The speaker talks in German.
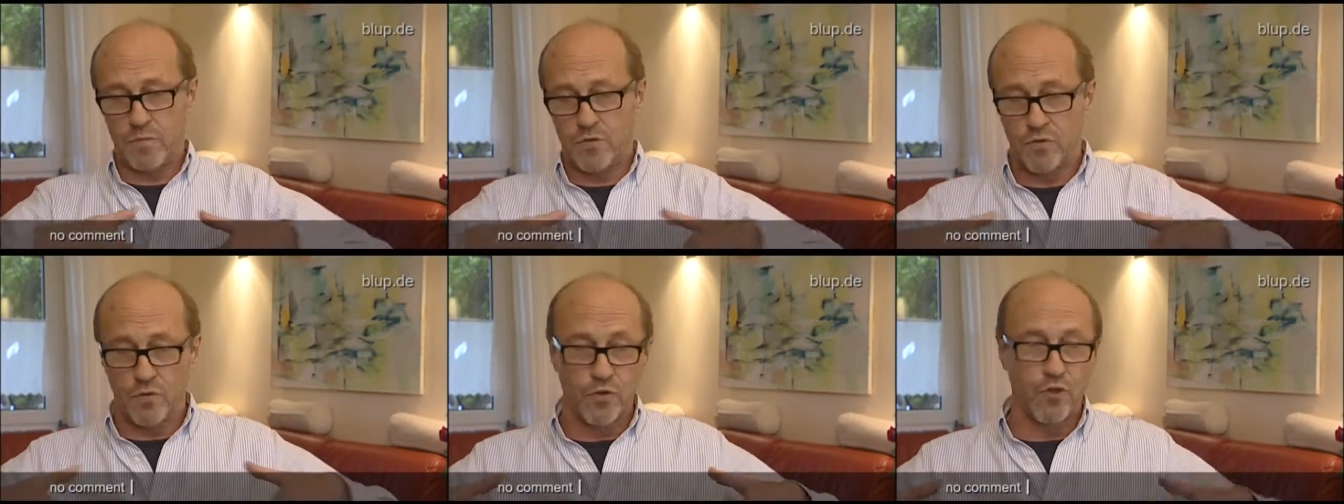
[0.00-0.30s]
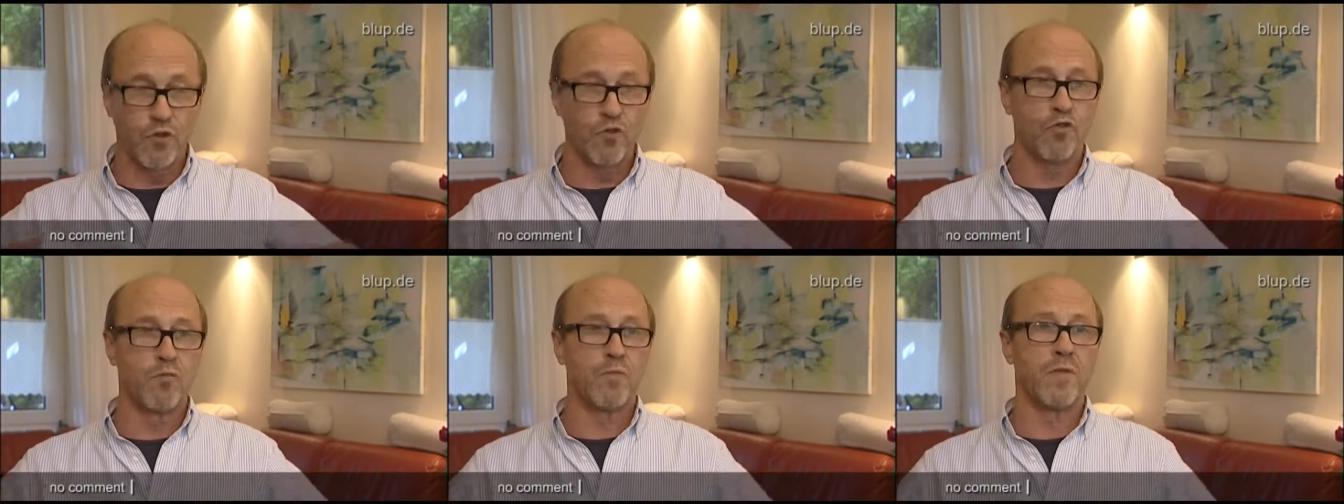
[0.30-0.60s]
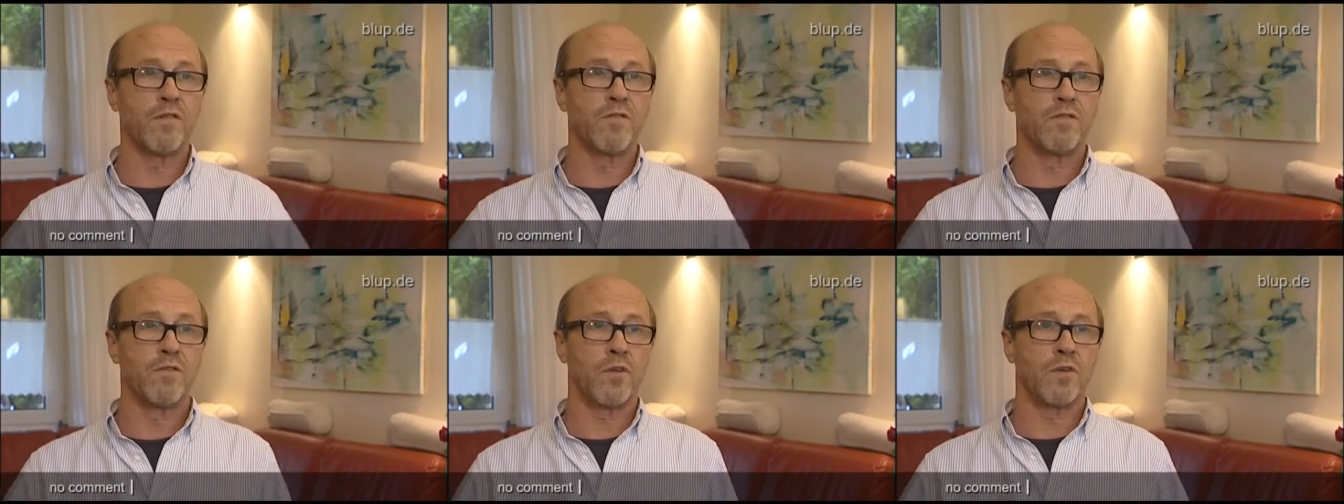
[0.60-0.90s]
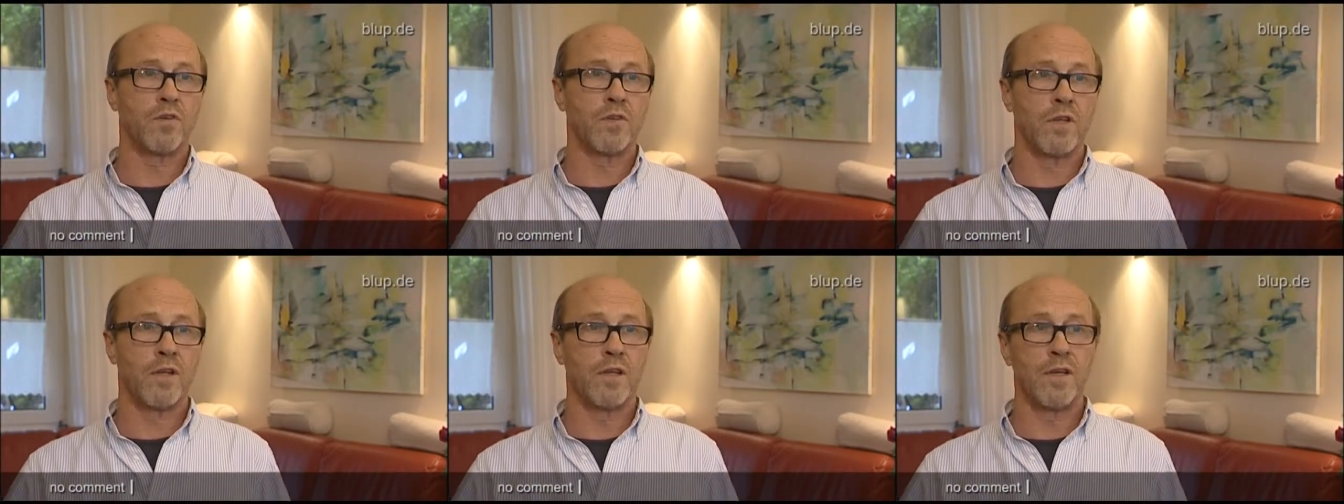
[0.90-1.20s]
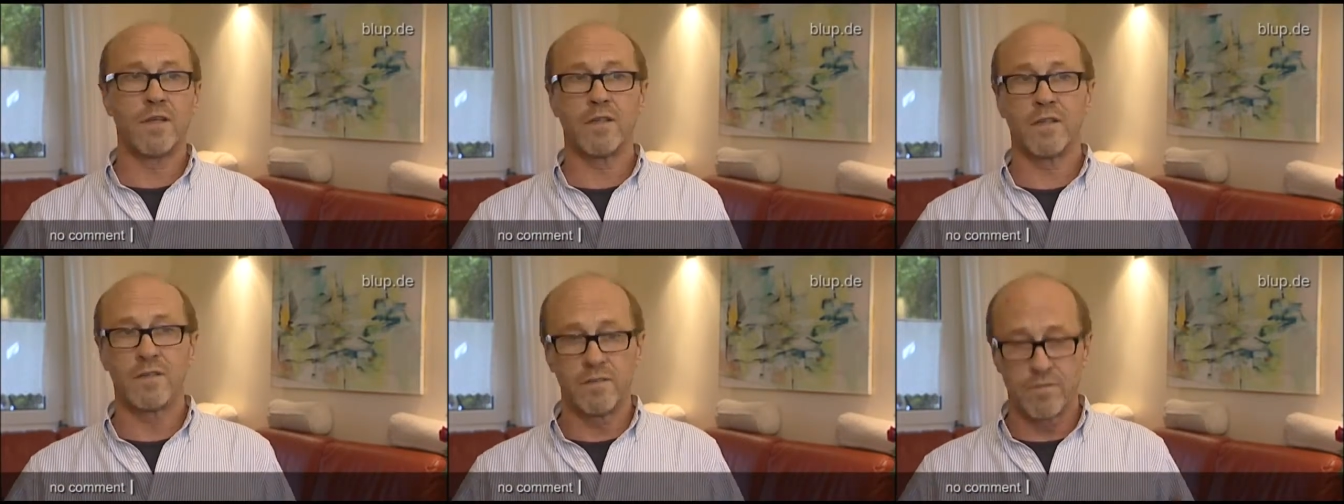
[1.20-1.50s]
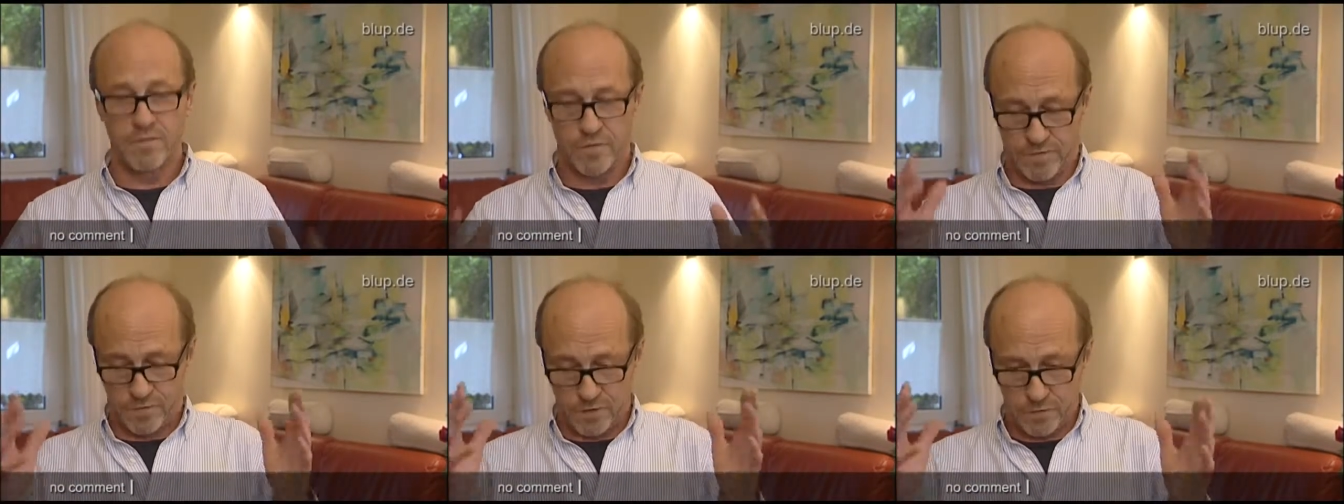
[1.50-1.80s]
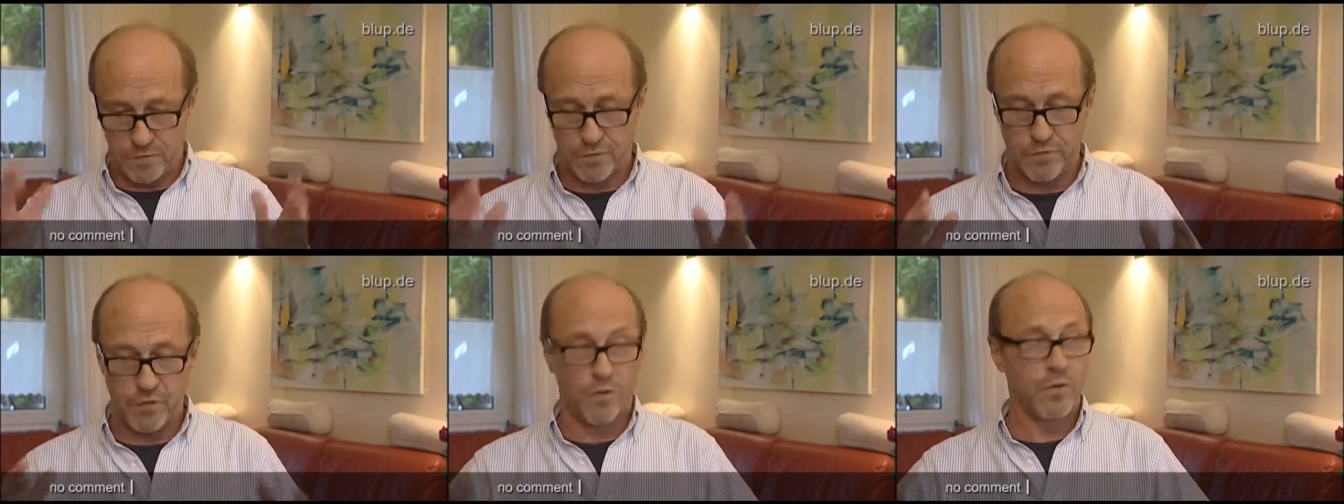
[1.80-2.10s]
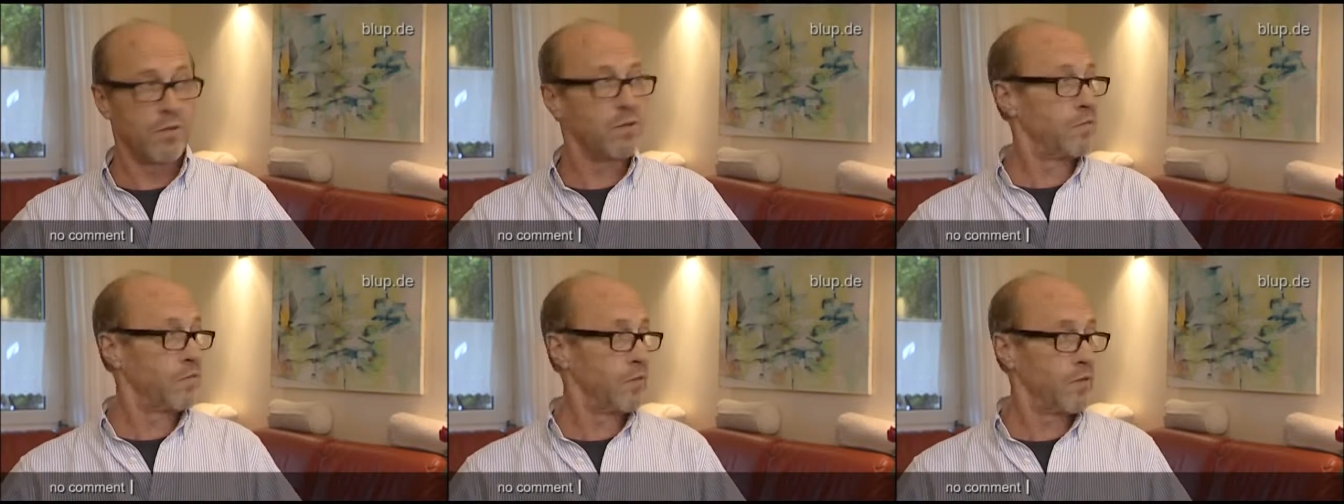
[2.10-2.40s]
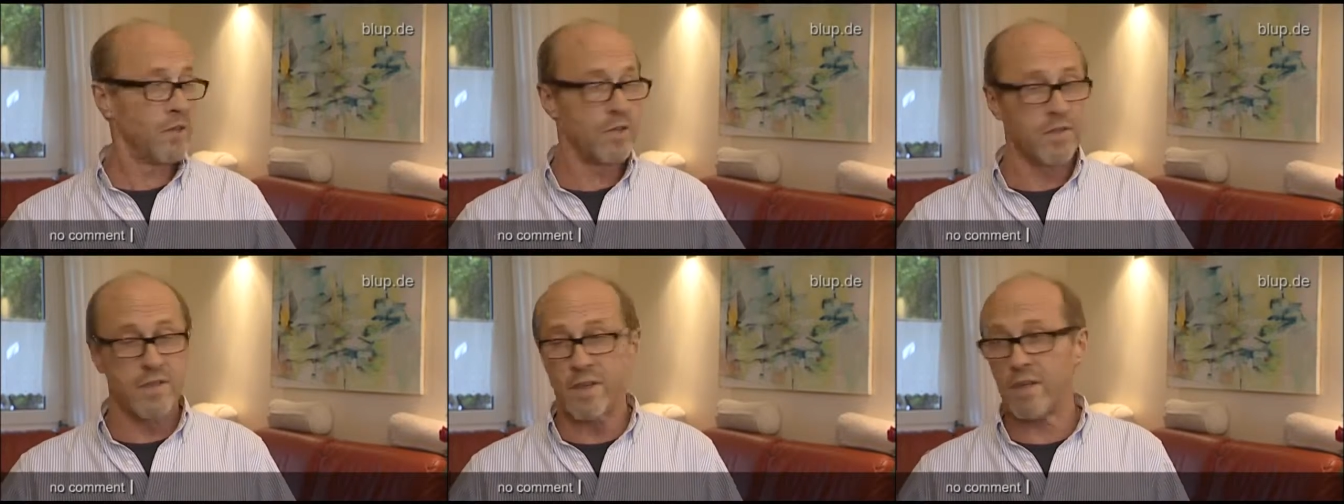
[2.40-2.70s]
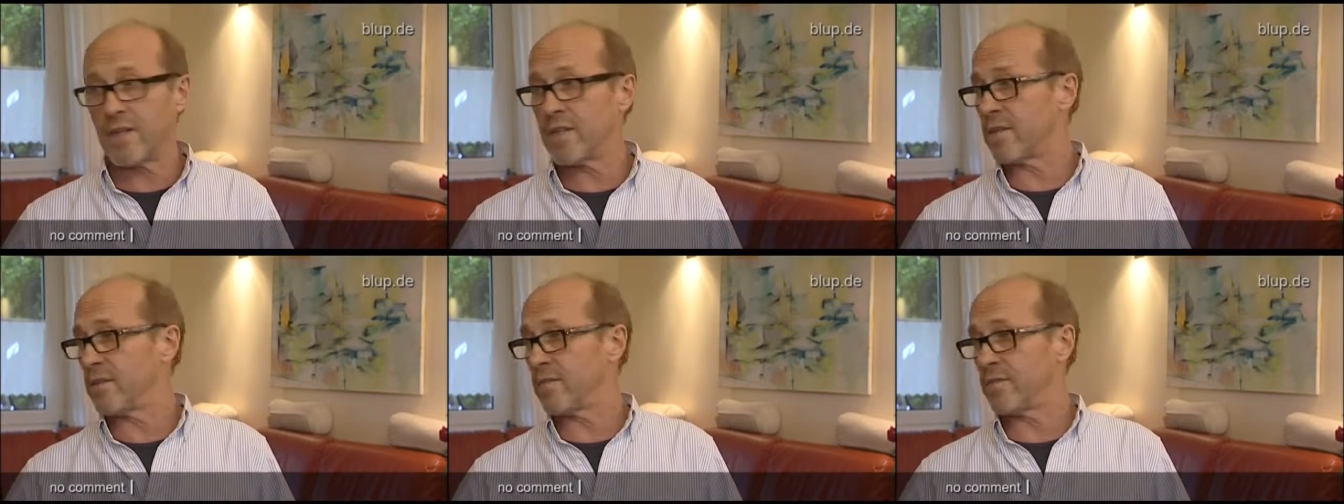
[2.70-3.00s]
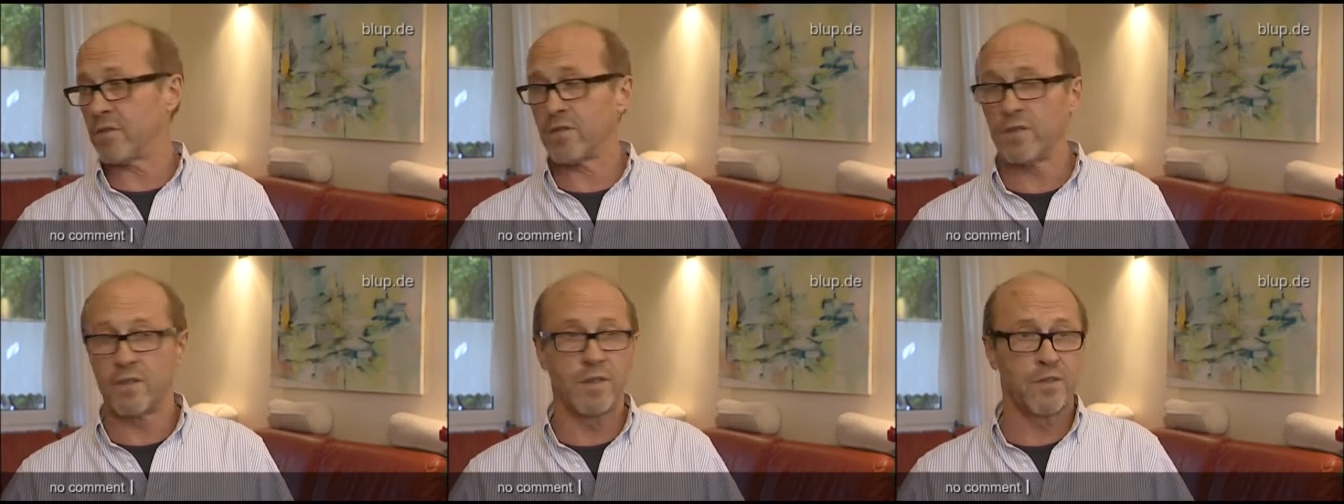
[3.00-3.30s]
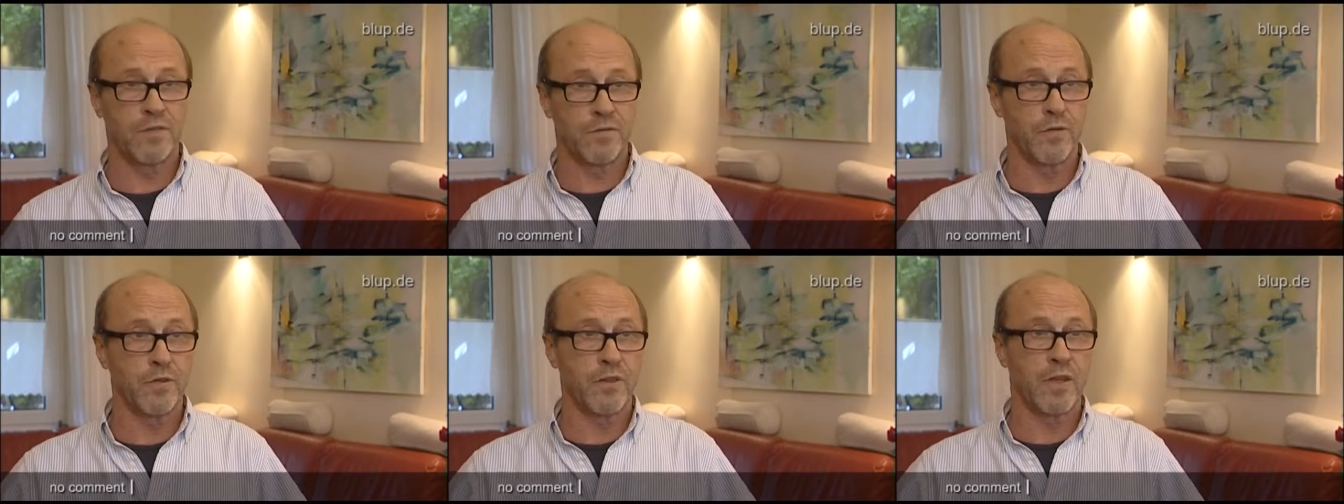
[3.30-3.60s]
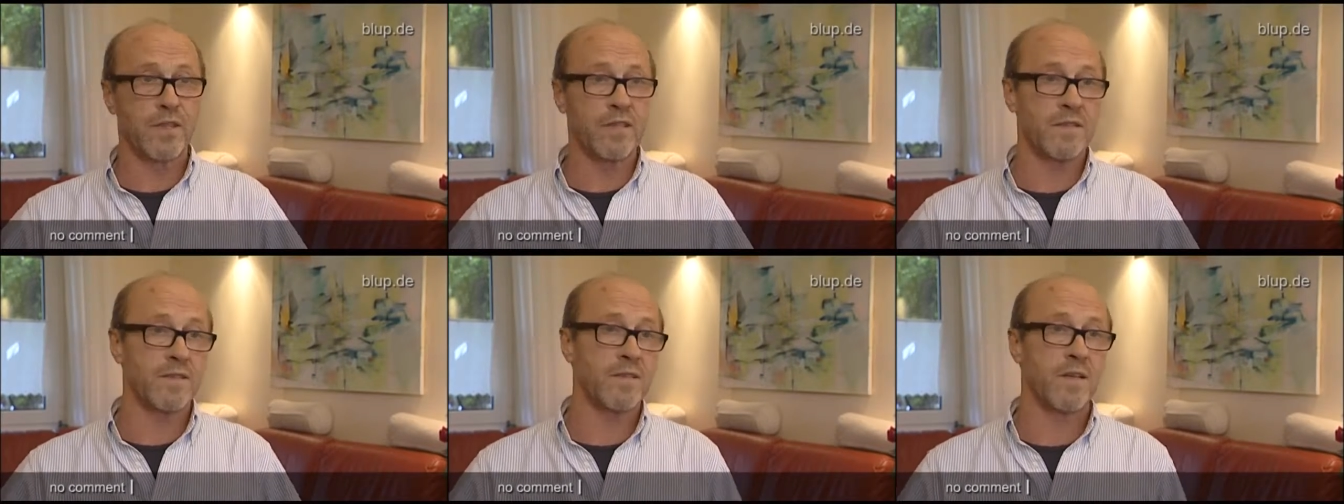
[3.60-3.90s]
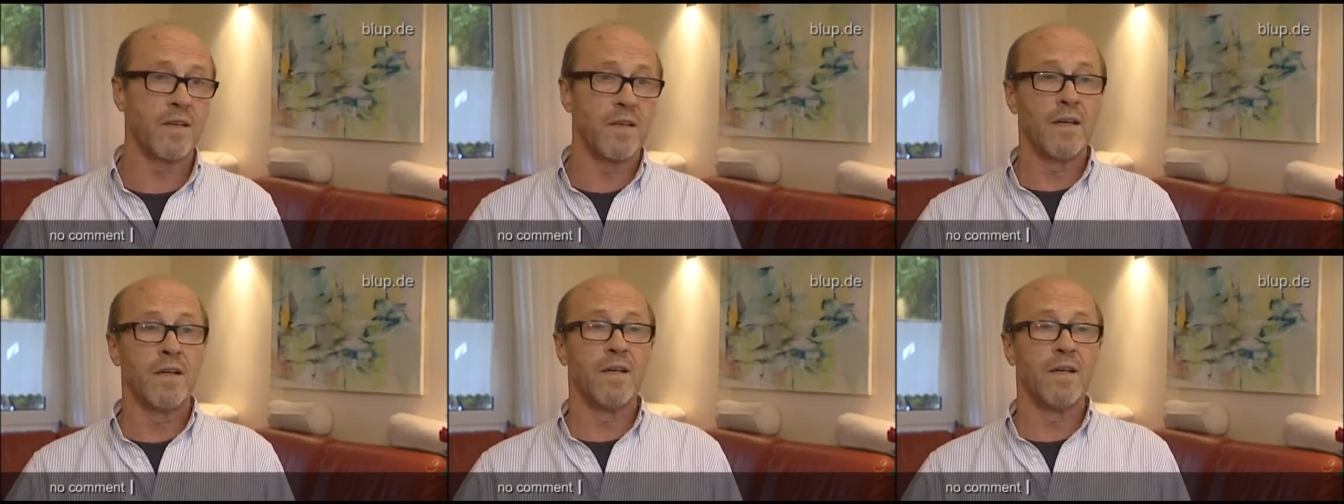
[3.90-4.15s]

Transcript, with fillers: zu einer Nummer vorne halten, von vorne, von der Seite, von links, von rechts.